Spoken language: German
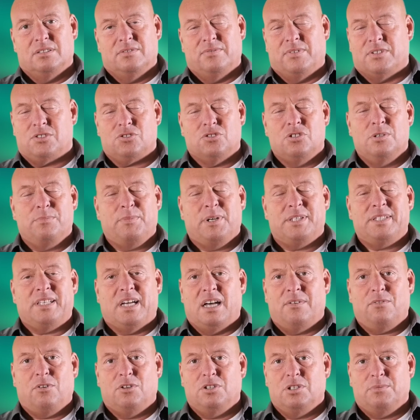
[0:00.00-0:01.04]
was schon immer
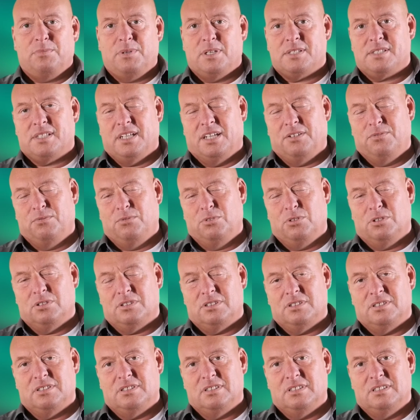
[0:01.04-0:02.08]
da war und immer sein
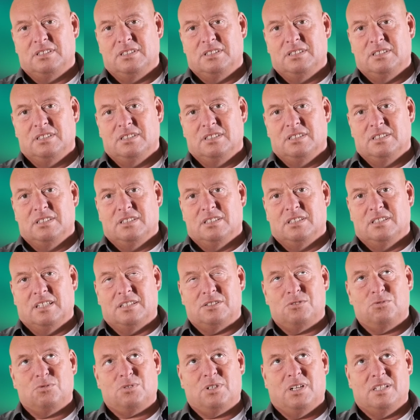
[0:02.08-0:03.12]
wird. Das
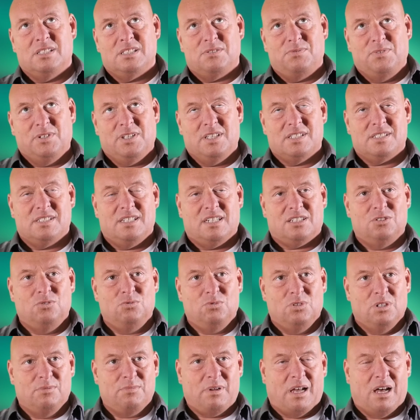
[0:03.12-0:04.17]
heißt, du kannst, wie gesagt,
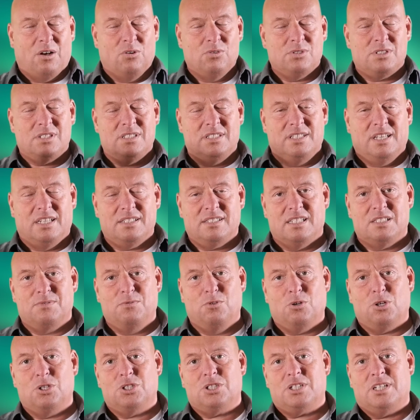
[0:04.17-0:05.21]
nur im Außen das als
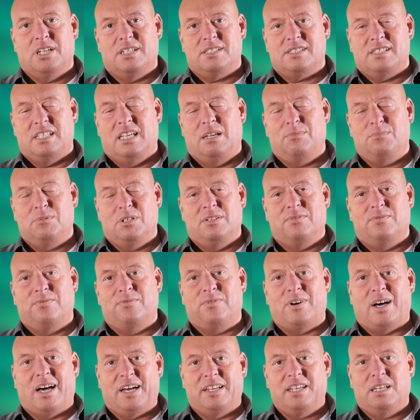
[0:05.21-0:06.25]

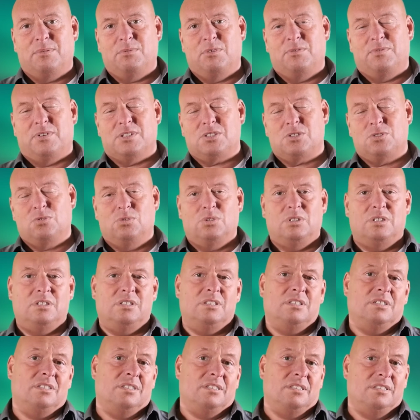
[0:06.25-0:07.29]
Wirklichkeitsebene wahrnehmen, was du
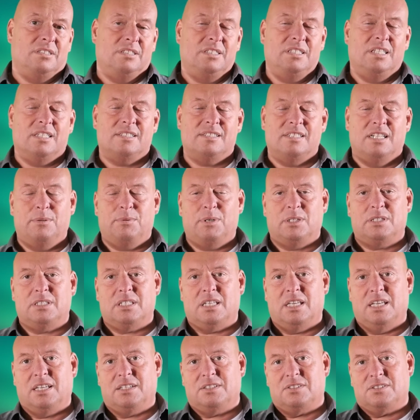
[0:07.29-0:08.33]
in dir selber
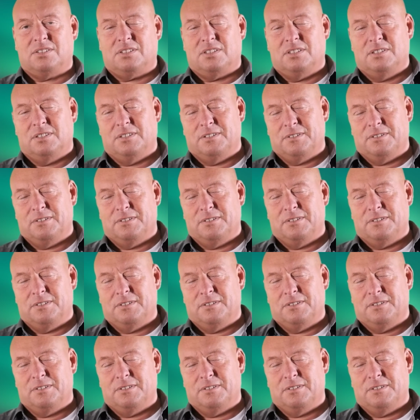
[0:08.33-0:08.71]
trägst.